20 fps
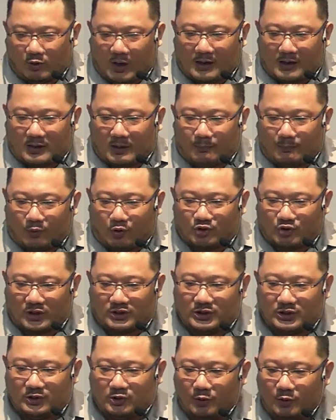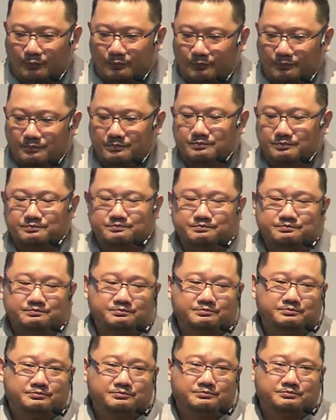tuh ada proses hidup
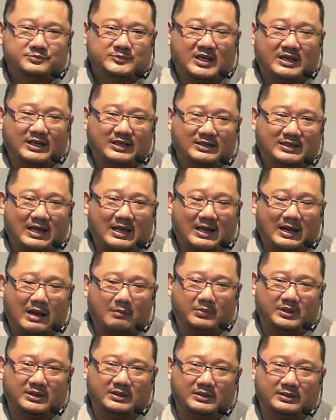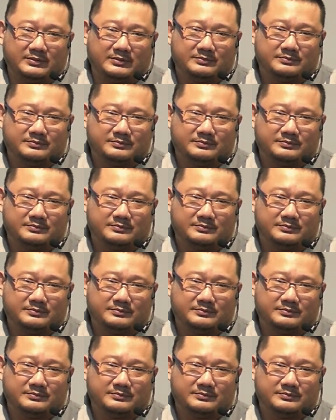yang kita alami